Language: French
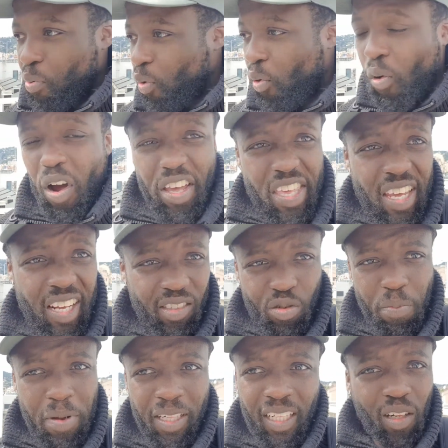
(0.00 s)
Pourquoi hier
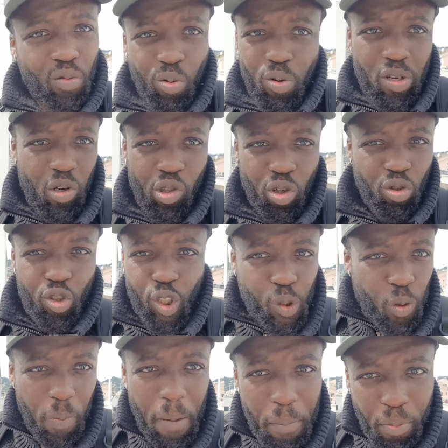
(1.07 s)
tu mettais tout et aujourd'hui
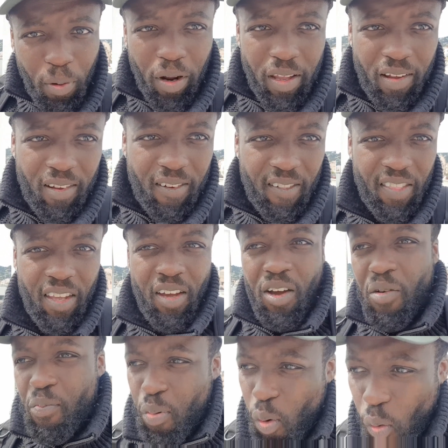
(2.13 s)
tu mets plus rien
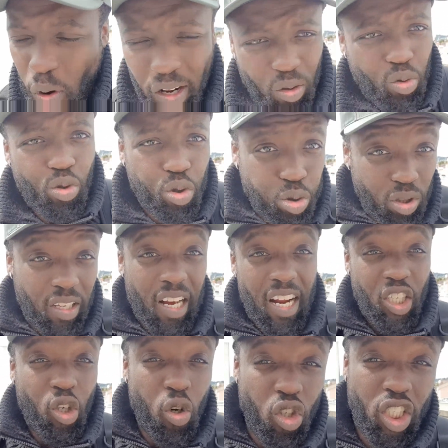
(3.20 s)
pourquoi ton shoot il
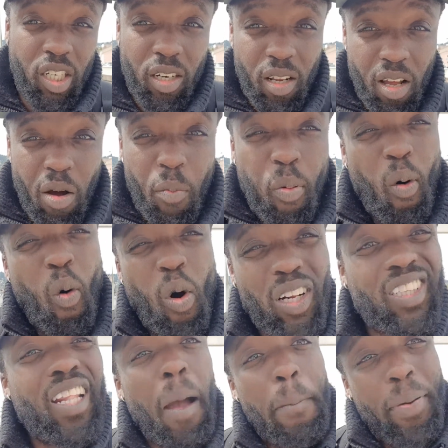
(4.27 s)
a changé
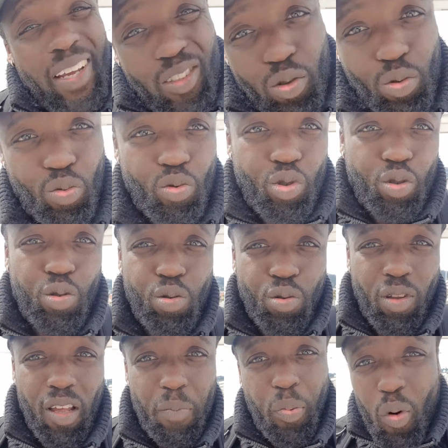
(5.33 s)
Pourquoi tu as perdu ton shoot
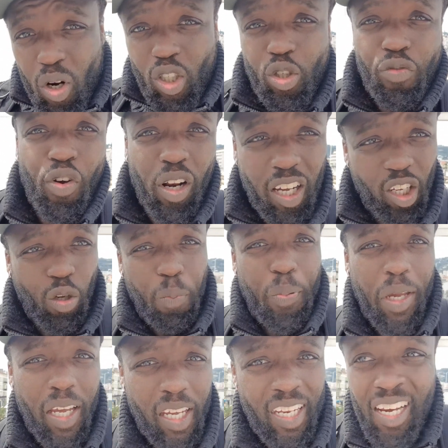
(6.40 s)
Et pourquoi tu veux le
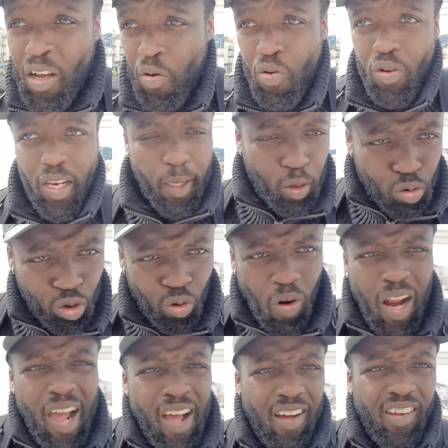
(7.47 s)
récupérer Il est où Il est
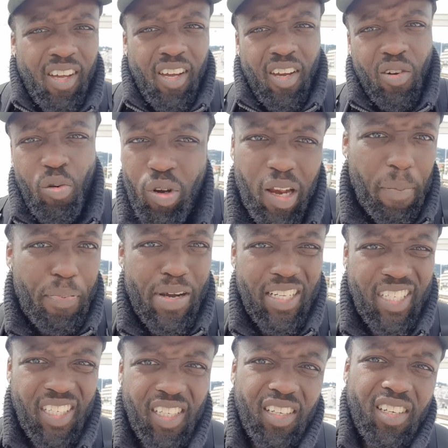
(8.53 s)
toujours là Ou il est
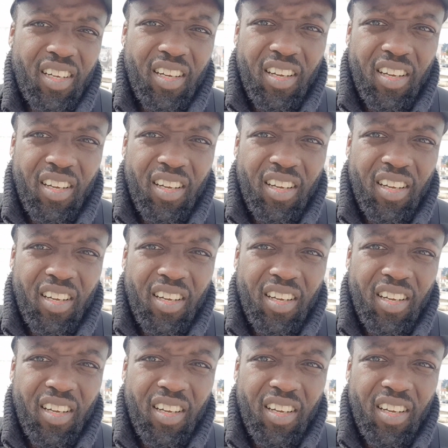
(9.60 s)
parti